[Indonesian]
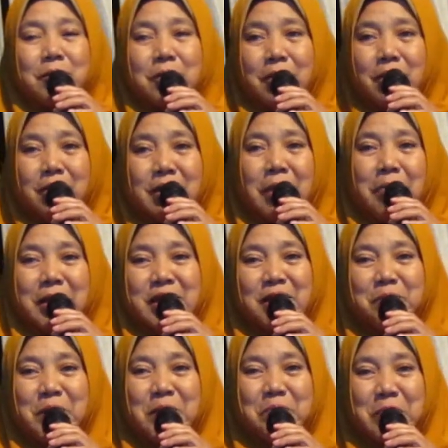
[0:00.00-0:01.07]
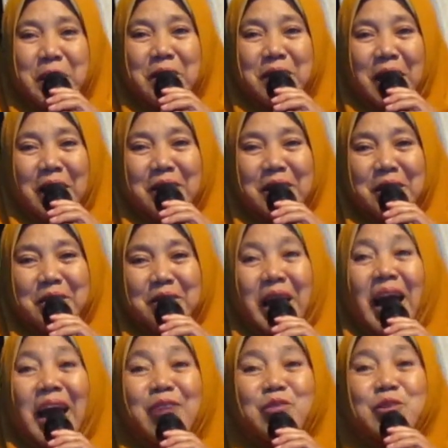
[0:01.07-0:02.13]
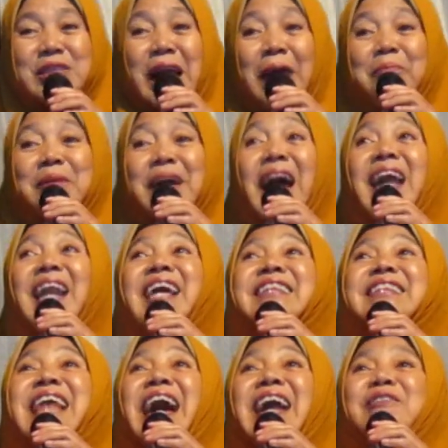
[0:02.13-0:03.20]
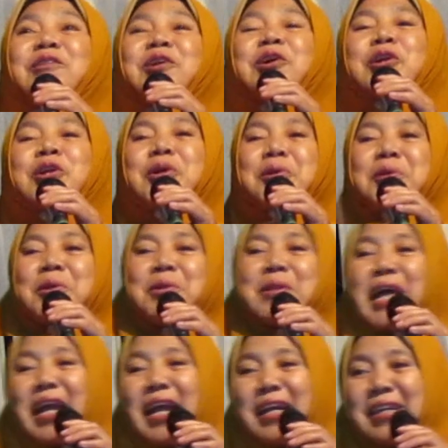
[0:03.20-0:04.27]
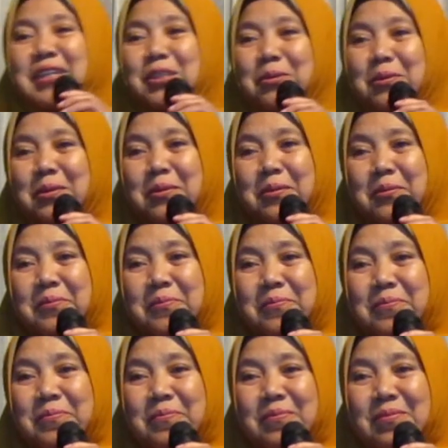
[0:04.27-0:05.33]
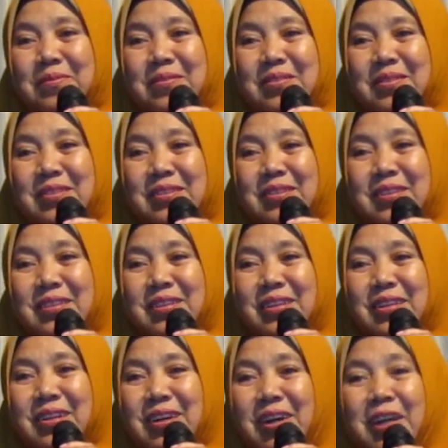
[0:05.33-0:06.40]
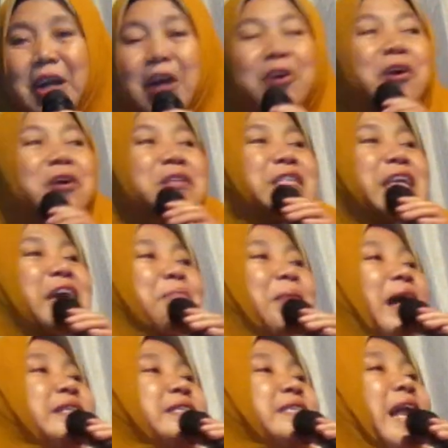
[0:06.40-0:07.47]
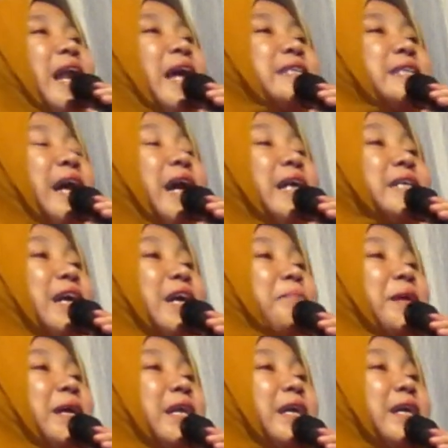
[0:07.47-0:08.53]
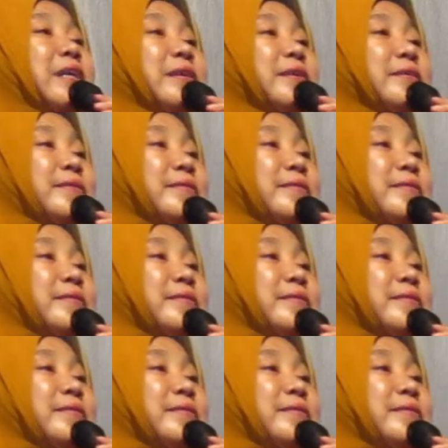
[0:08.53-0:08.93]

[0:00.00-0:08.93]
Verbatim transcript: Wow, tambah jepiping akhirnya dalu jam kali dalu loro to dalane jodoh. Anak kucing mancal anjang-anjangi piring.